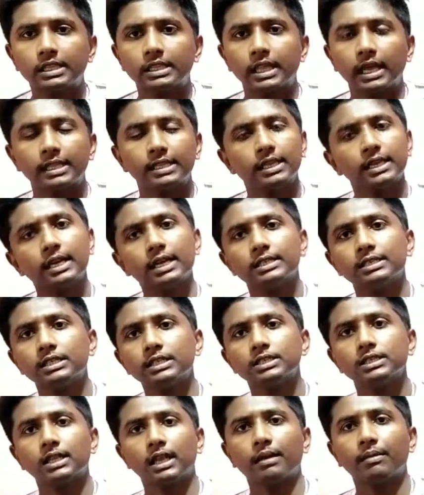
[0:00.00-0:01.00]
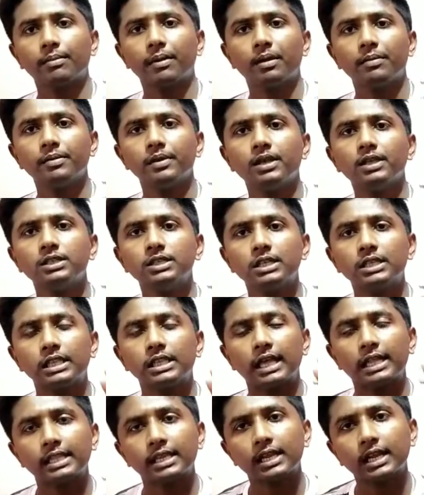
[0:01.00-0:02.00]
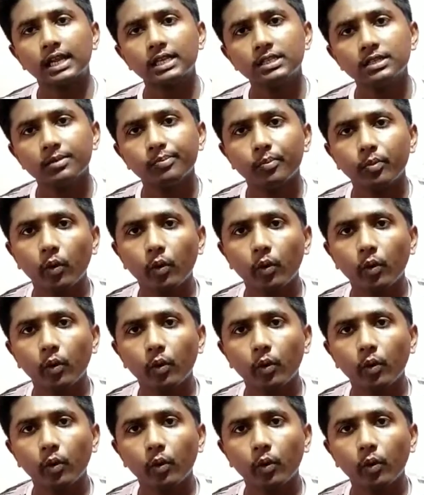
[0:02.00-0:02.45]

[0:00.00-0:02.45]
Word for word: তাদের কাছে স্বাভাবিক যে তাদের কাছে